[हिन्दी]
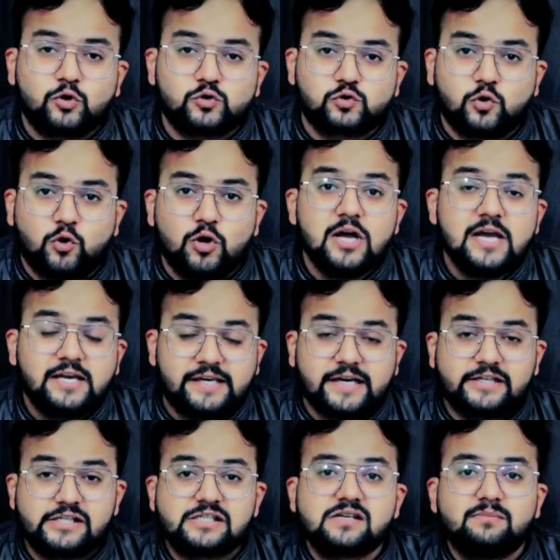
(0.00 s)
दोस्तों ये
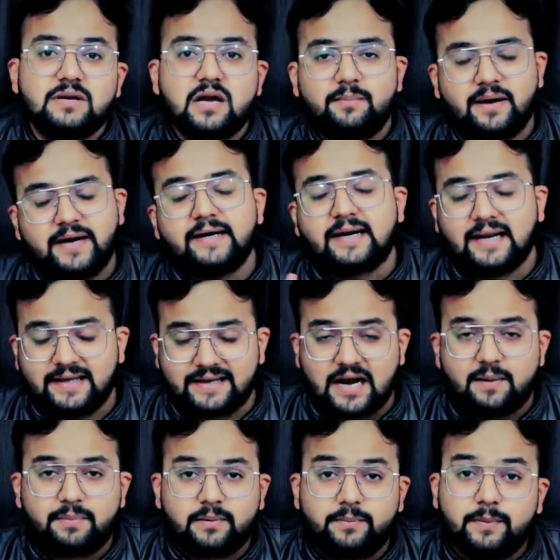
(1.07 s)
चीज़ हमने हमारे
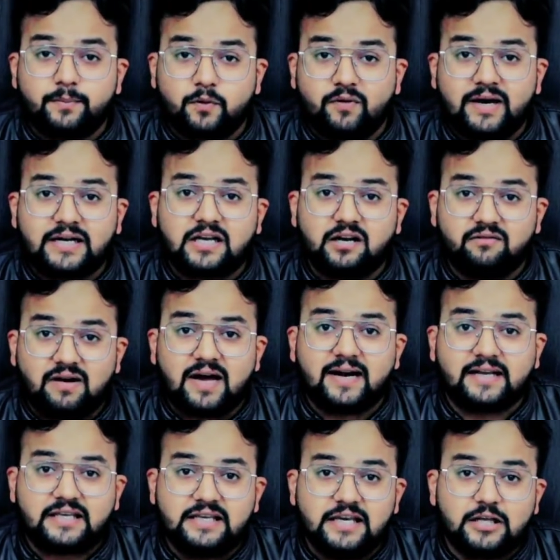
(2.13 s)
टेलीग्राम पर भी प्रोवाइड करवा
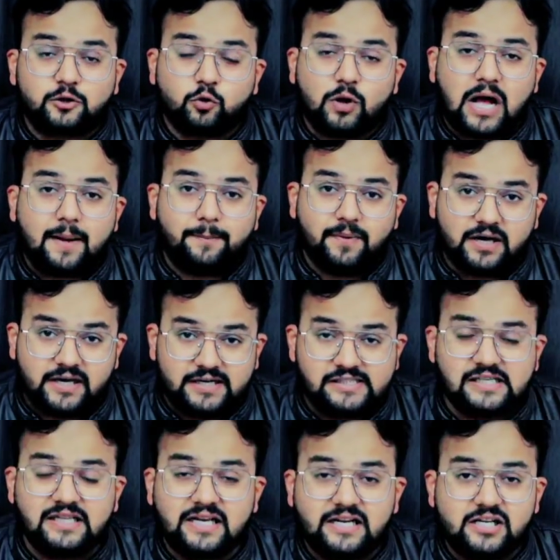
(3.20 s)
रखी है तो आप अगर
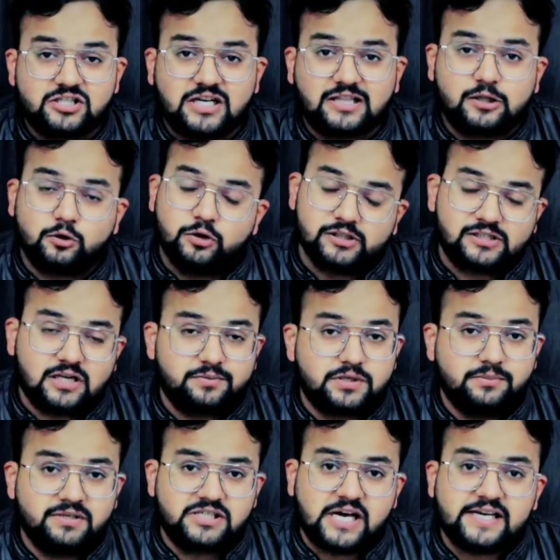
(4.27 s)
इसे देखना चाहते हैं तो
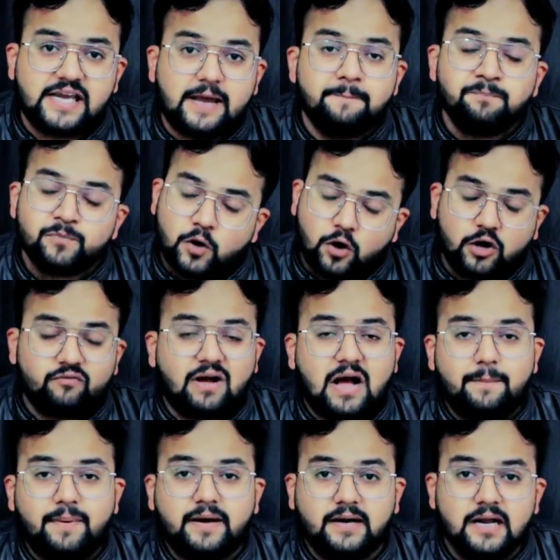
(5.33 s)
डिस्क्रिप्शन में जाइए और
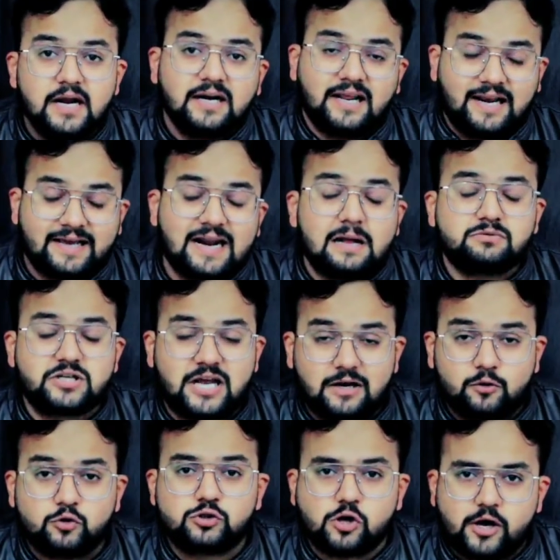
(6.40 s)
वहाँ पर टेलीग्राम चैनल
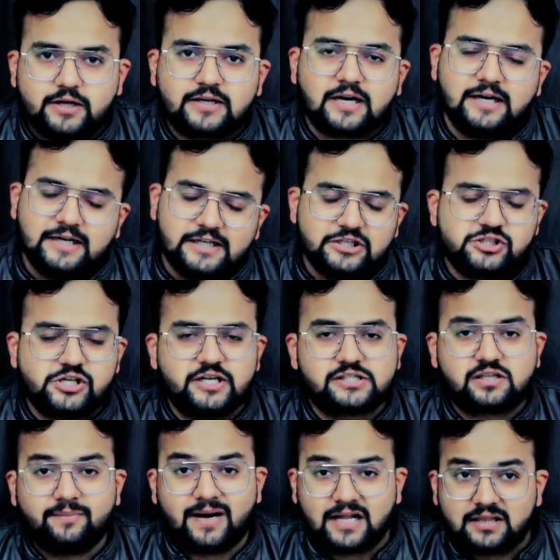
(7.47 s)
को ज्वाइन कर लीजिए
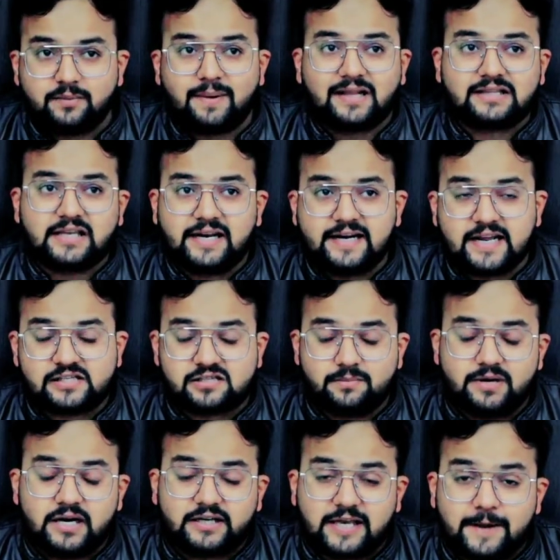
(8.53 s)
इसके बाद बात करेंगे नेक्स्ट
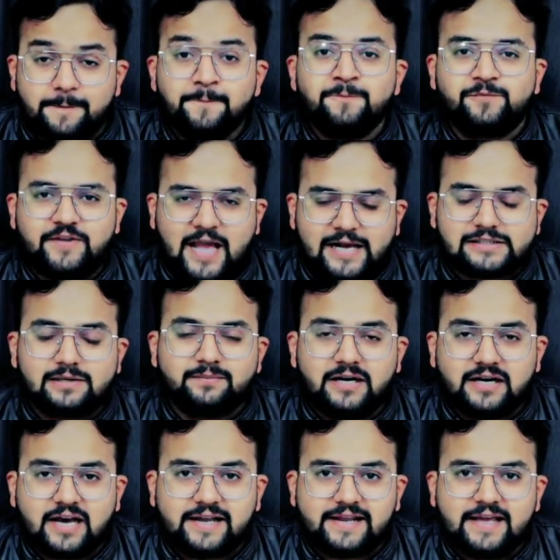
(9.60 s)
अपडेट की नेक्स्ट
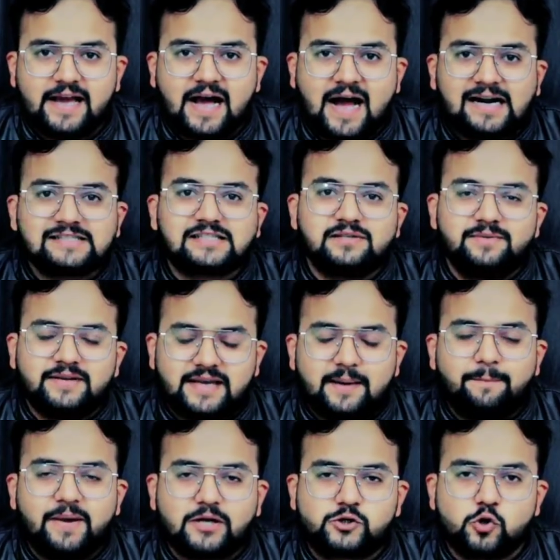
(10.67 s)
अपडेट आ रही है आर के
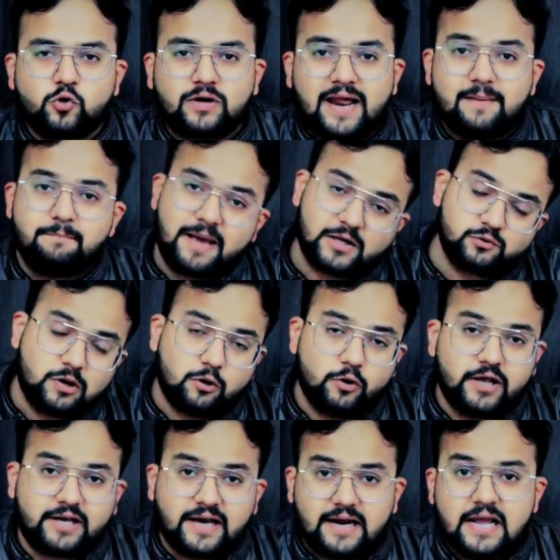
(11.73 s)
बिग शो ग्लैन मैक्सवेल को
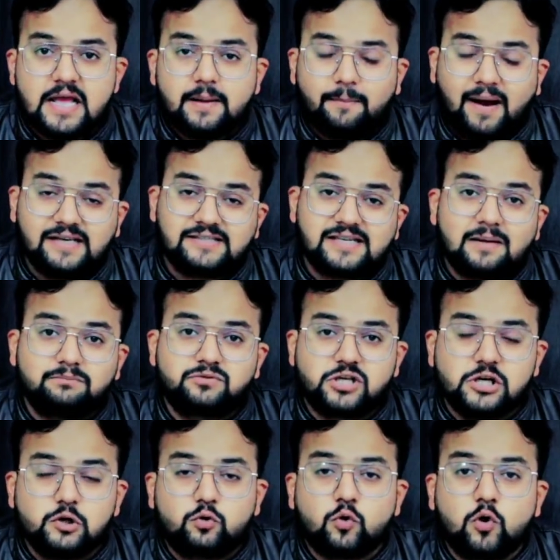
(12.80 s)
लेकर भाई साहब
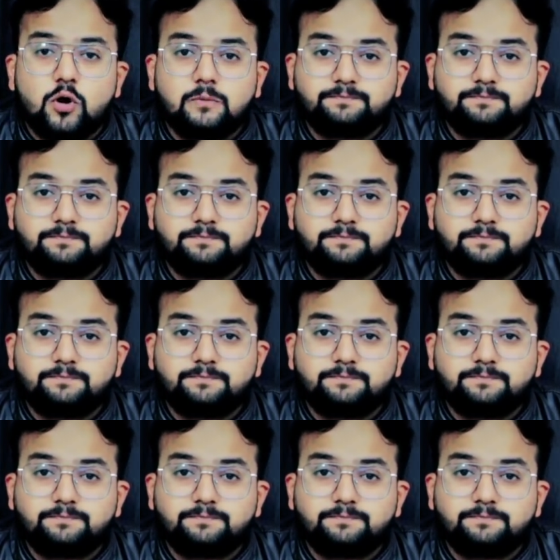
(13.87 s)
जिनको